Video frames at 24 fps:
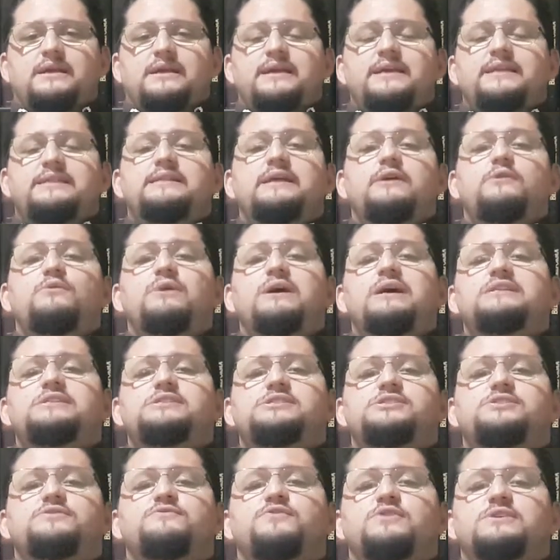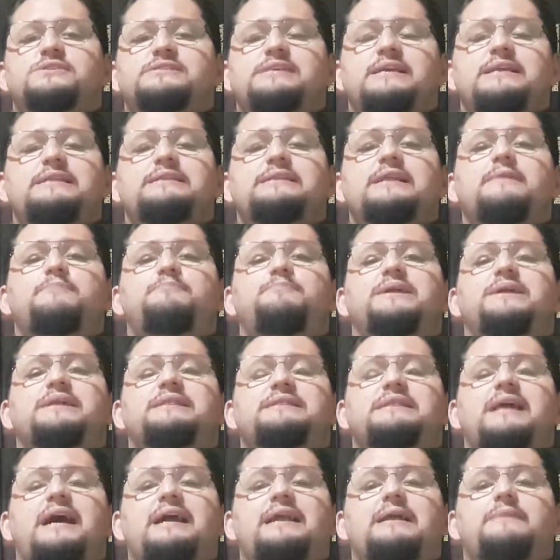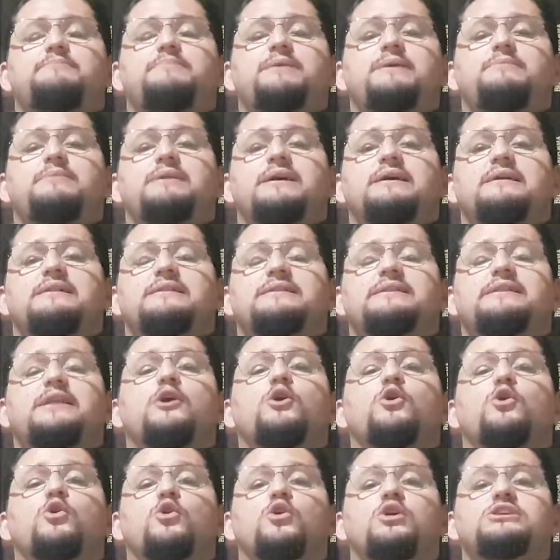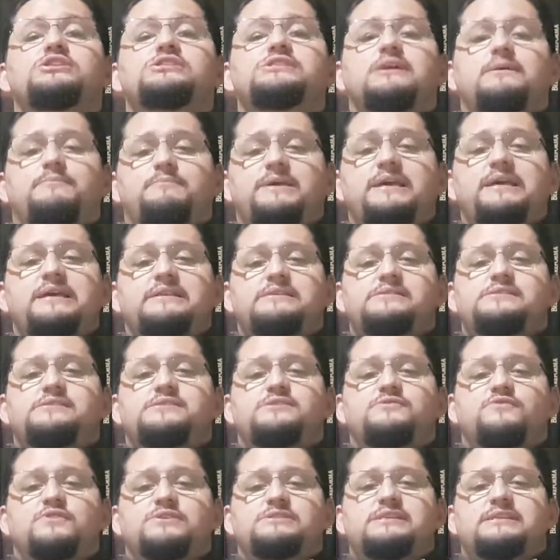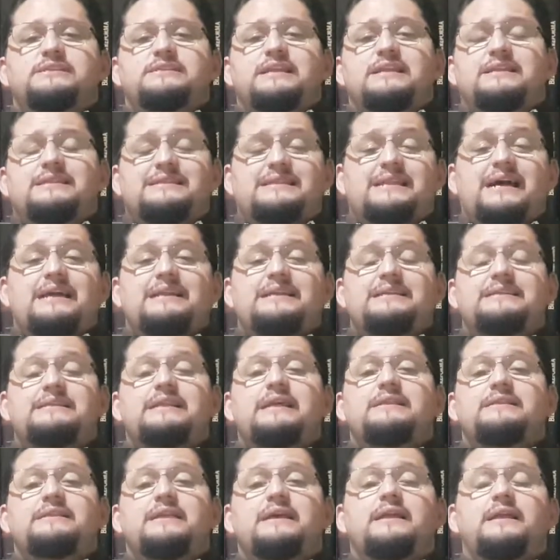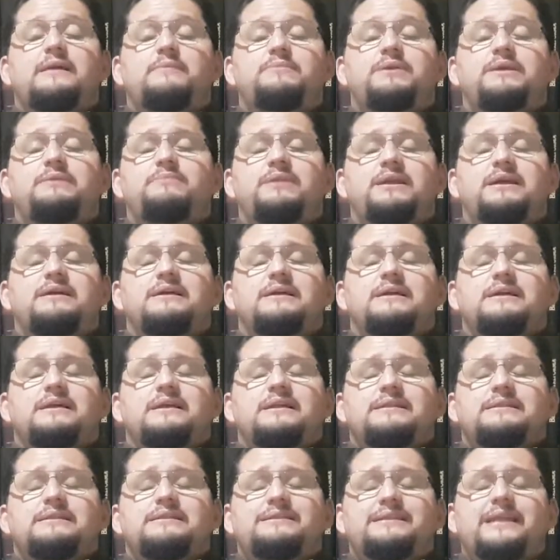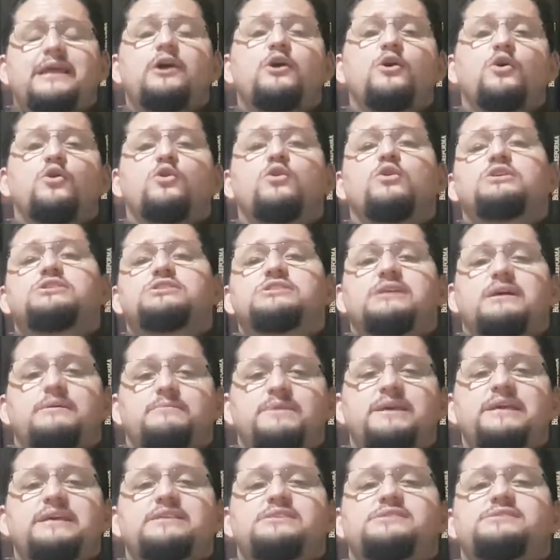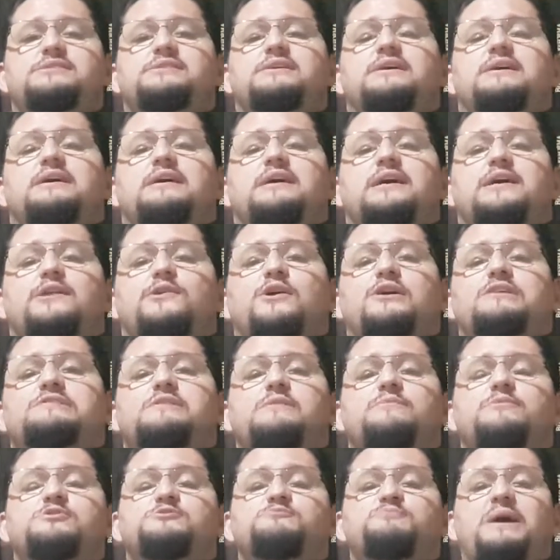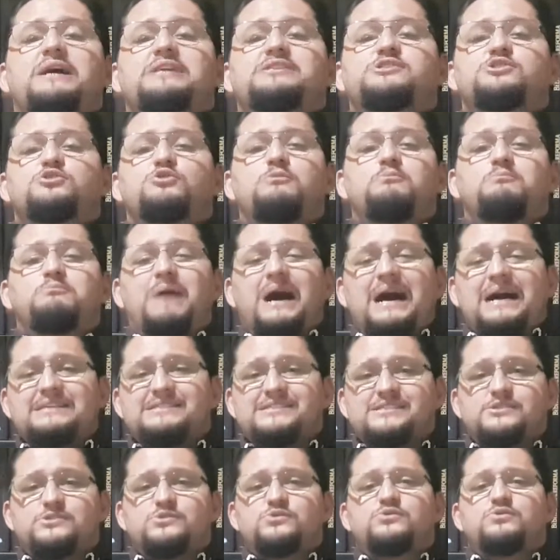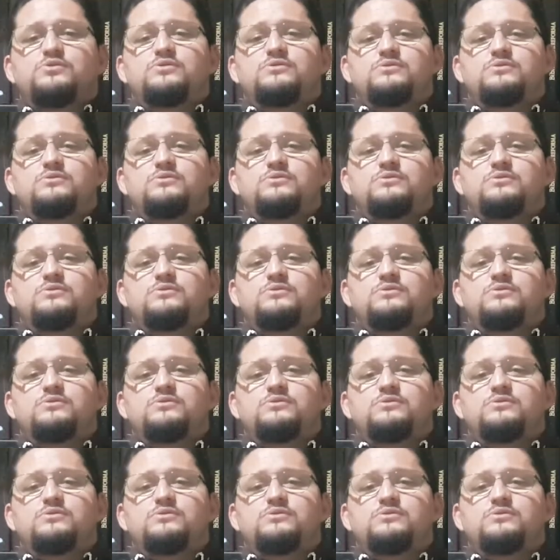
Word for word: Então, antes de você interpretar a Bíblia teologicamente, de você tentar entender a Bíblia teologicamente, nós vamos partir do básico,